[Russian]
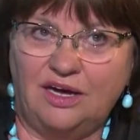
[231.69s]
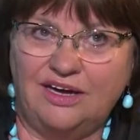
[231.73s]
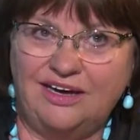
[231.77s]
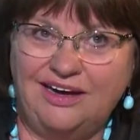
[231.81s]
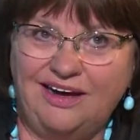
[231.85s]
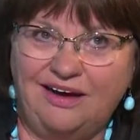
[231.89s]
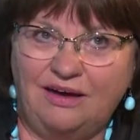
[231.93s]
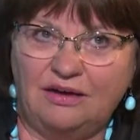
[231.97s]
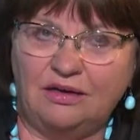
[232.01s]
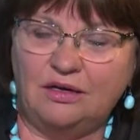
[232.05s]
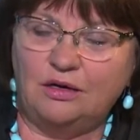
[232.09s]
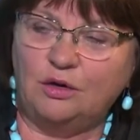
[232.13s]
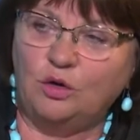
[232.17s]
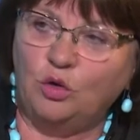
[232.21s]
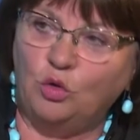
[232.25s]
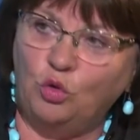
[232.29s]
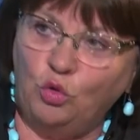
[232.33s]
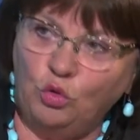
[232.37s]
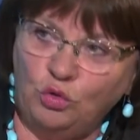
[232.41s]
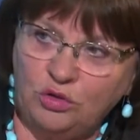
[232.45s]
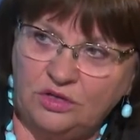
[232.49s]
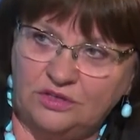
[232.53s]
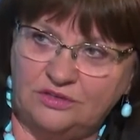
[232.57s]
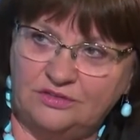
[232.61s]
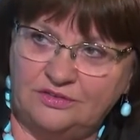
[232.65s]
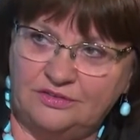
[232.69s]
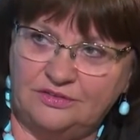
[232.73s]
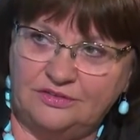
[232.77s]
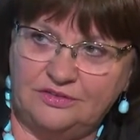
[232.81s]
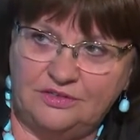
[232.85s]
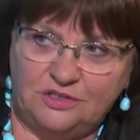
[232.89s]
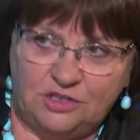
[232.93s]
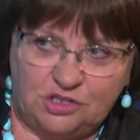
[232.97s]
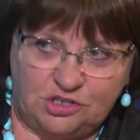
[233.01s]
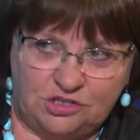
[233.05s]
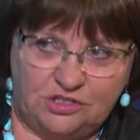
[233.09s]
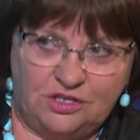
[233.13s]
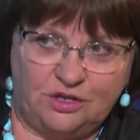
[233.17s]
как город
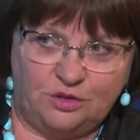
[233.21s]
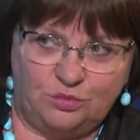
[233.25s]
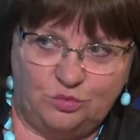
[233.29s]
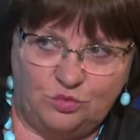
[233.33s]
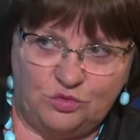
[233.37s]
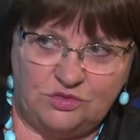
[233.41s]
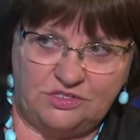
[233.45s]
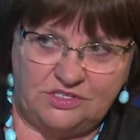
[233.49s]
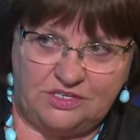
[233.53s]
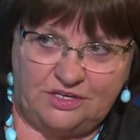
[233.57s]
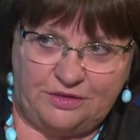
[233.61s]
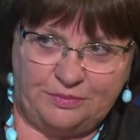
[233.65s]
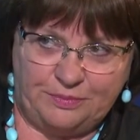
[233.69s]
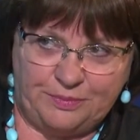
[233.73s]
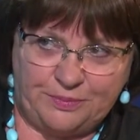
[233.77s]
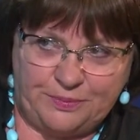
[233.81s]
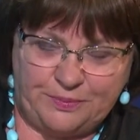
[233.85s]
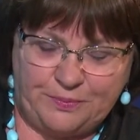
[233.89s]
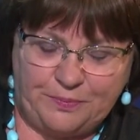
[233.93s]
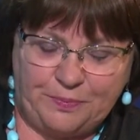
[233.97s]
ждал музей.